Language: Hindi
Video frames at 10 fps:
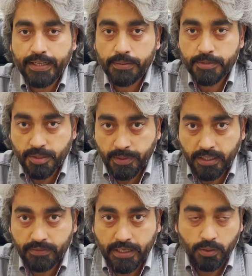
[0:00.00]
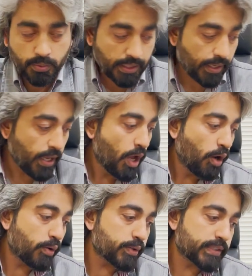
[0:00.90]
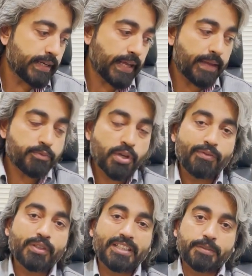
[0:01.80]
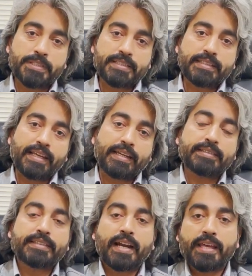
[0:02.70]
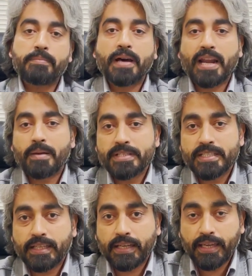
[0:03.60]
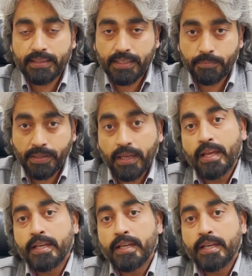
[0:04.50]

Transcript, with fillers: सोसाइटी में जमा करवाने होते हैं और उसका टाइम जो है वो दस बजे से लेकर साढ़े बारह बजे तक है दिन में